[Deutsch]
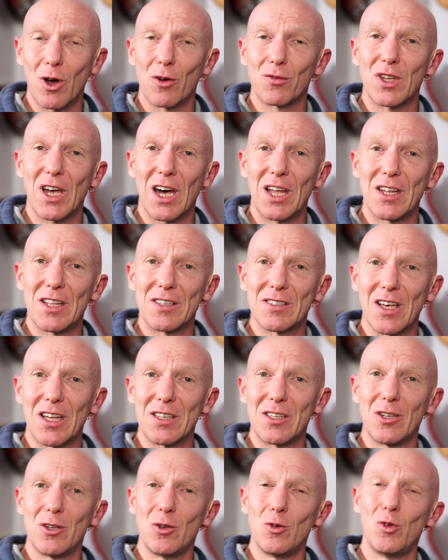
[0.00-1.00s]
auf der anderen
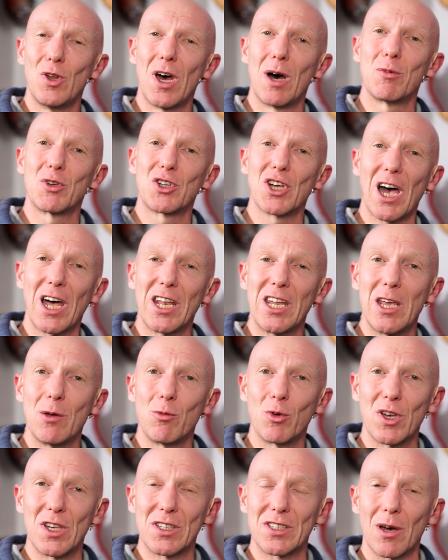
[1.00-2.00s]
Seite die dynamische
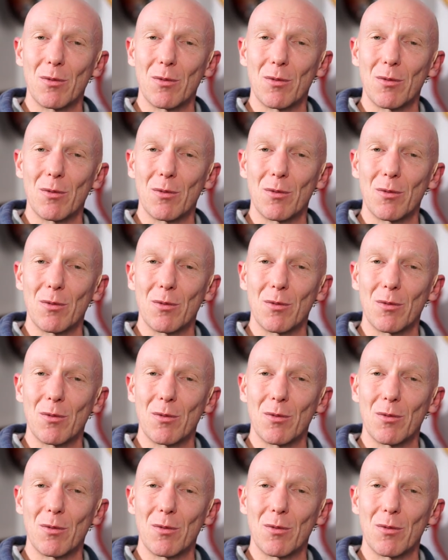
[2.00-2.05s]
Anhebung ist.